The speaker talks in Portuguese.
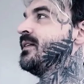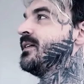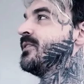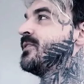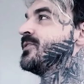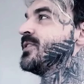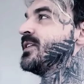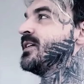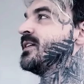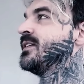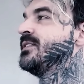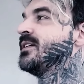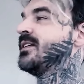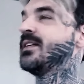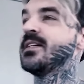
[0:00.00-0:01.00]
Eu acho que a
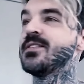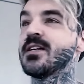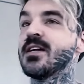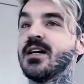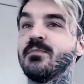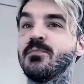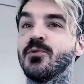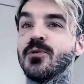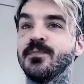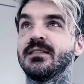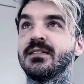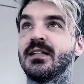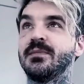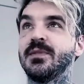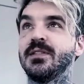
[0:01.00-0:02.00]
internet acabou,
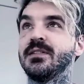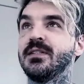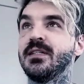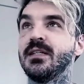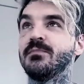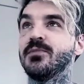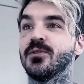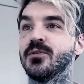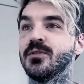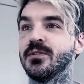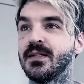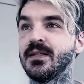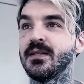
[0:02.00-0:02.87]
sabe? Quebrou.